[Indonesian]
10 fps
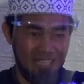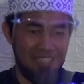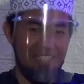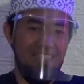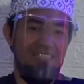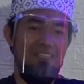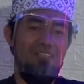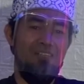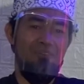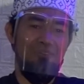ya
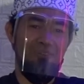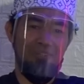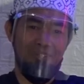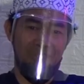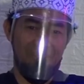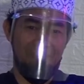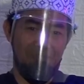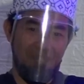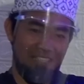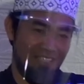untuk
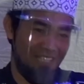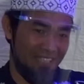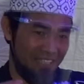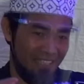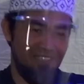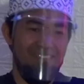pasang target